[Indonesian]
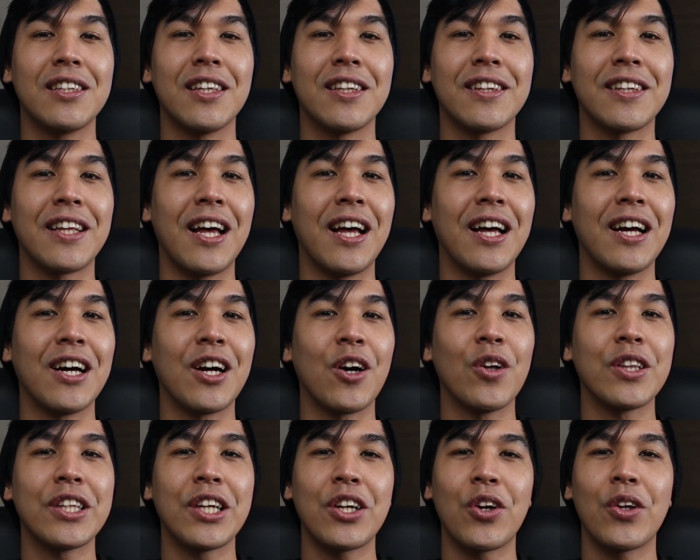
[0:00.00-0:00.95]
tentang
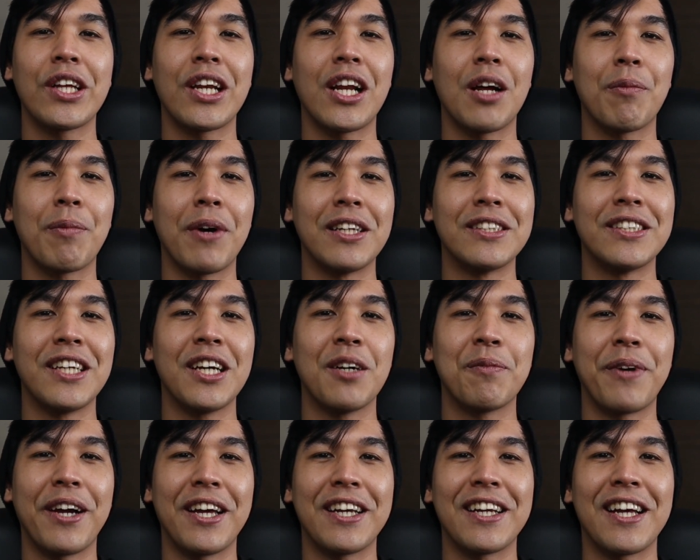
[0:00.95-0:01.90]
konten-konten apa aja
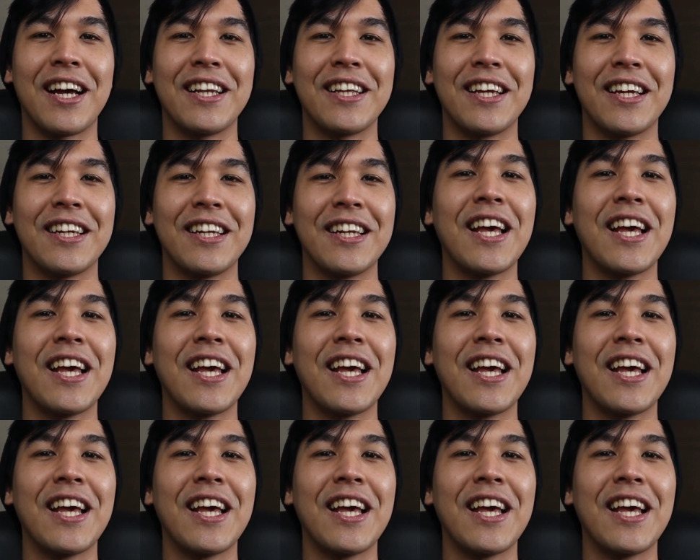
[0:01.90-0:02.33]
yang pengen kalian